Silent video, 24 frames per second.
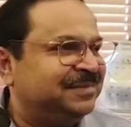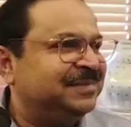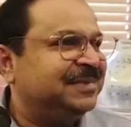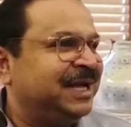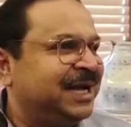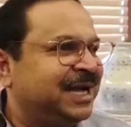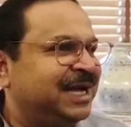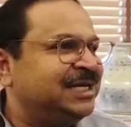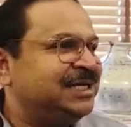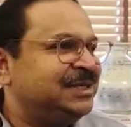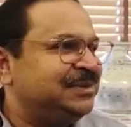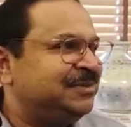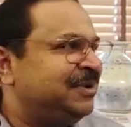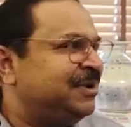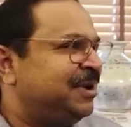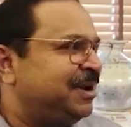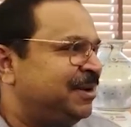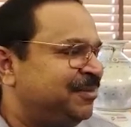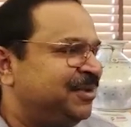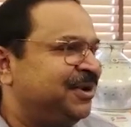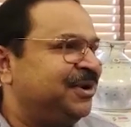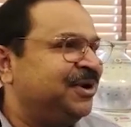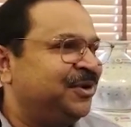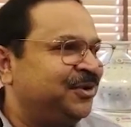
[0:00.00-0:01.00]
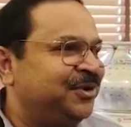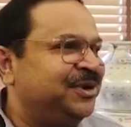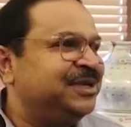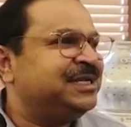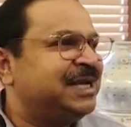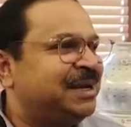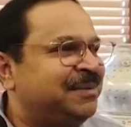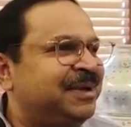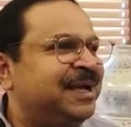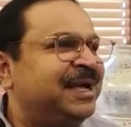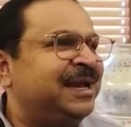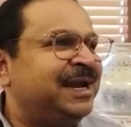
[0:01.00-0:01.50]
देखा आमर
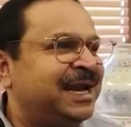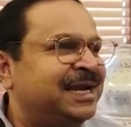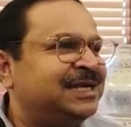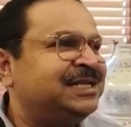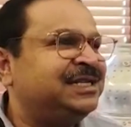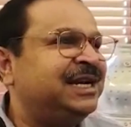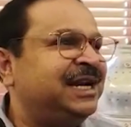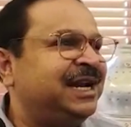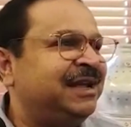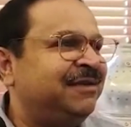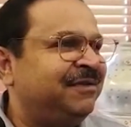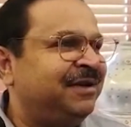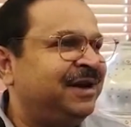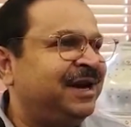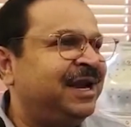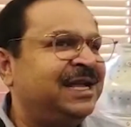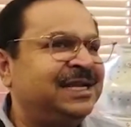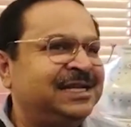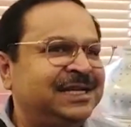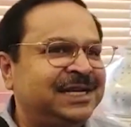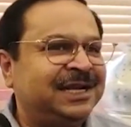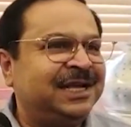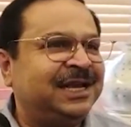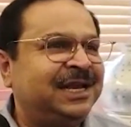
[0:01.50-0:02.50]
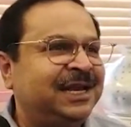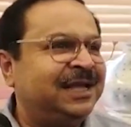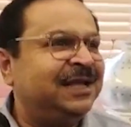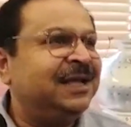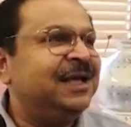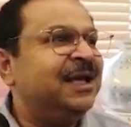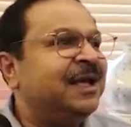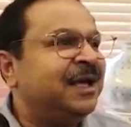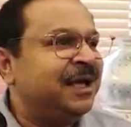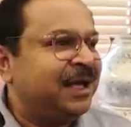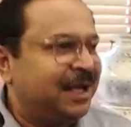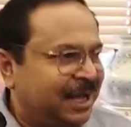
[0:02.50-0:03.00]
ओडा भी न्यासनाल लेवल आजिकल
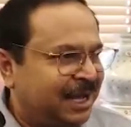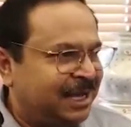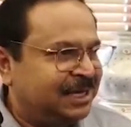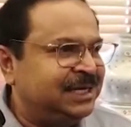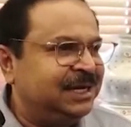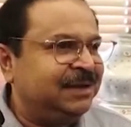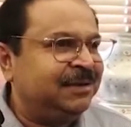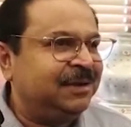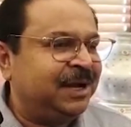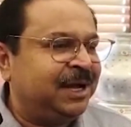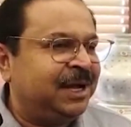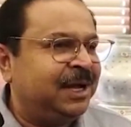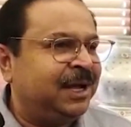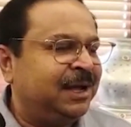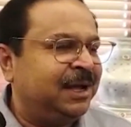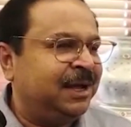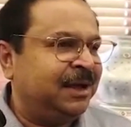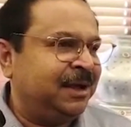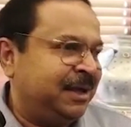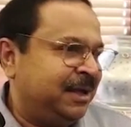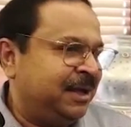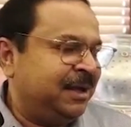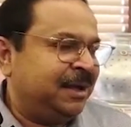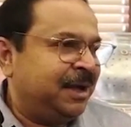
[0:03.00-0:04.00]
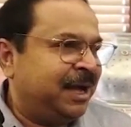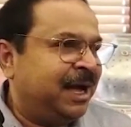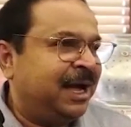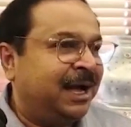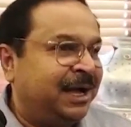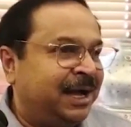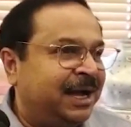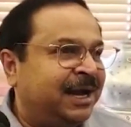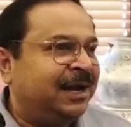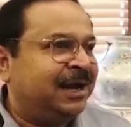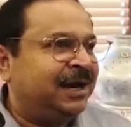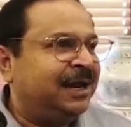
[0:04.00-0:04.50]
आज
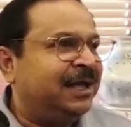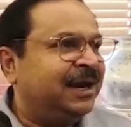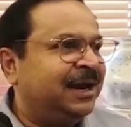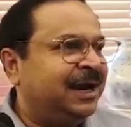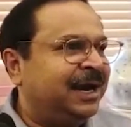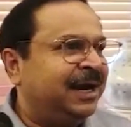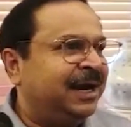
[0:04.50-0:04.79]
अर्लीयर